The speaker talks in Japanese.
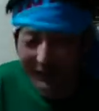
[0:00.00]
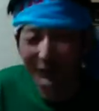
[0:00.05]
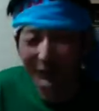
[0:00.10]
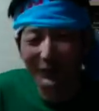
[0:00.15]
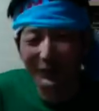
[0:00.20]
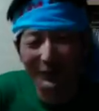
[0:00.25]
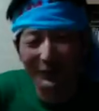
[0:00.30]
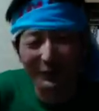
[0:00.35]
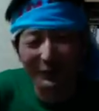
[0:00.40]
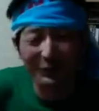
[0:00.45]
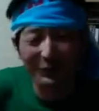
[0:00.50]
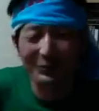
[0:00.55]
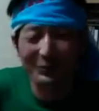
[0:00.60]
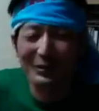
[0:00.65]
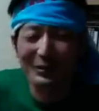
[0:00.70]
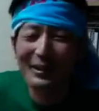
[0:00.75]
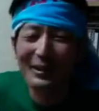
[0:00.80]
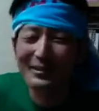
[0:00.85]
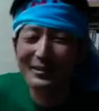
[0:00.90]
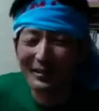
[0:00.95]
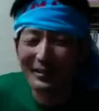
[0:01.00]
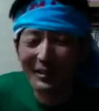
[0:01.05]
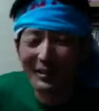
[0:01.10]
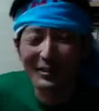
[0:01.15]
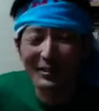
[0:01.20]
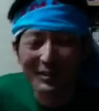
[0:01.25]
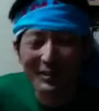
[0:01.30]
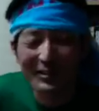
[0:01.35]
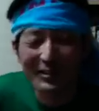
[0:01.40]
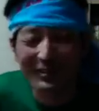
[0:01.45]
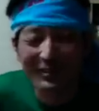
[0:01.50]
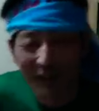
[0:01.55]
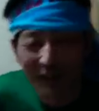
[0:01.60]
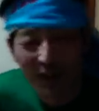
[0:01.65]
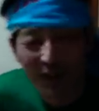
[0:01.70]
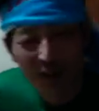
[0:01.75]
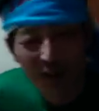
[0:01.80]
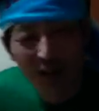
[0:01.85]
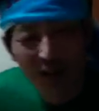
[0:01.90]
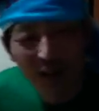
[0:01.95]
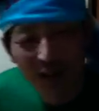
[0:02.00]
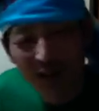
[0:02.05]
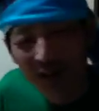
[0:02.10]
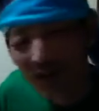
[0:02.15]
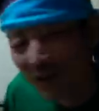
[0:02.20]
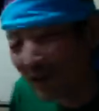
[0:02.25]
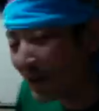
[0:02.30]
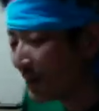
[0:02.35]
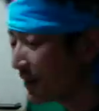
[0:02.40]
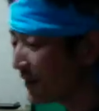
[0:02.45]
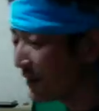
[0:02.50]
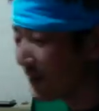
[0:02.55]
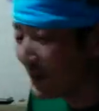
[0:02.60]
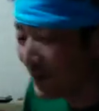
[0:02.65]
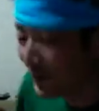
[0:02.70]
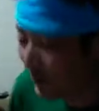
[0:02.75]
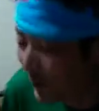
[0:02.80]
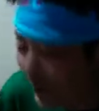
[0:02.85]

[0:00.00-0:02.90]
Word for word: りるということを繰り返して、なんかじらして、ケれれ、そ